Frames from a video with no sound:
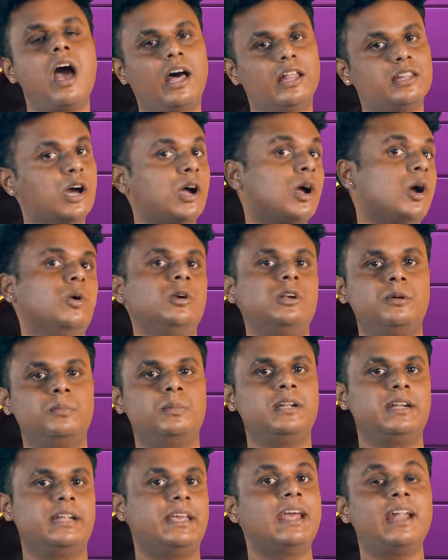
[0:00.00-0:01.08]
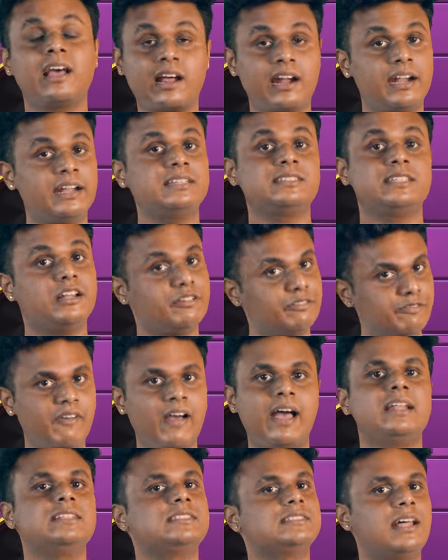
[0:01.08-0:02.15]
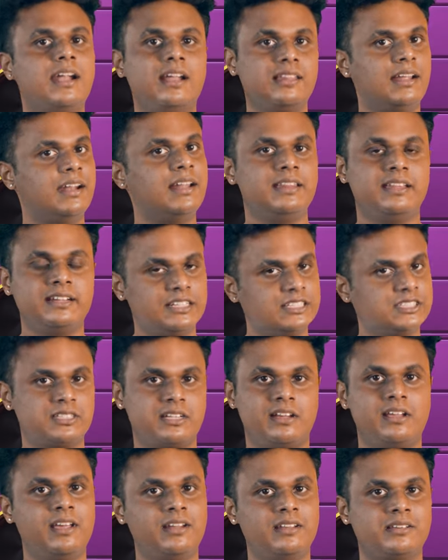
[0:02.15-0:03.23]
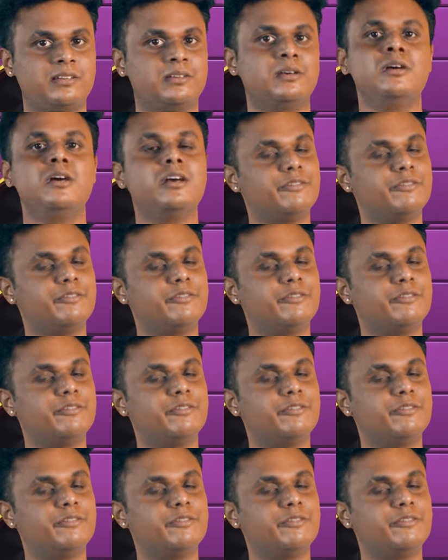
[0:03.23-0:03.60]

அந்த அக்கௌண்டபிலிட்டி ஏன்னா கடைசியில் ஃபேன்ஸ்னால தானே இந்த இண்டஸ்ட்ரியே இருக்குது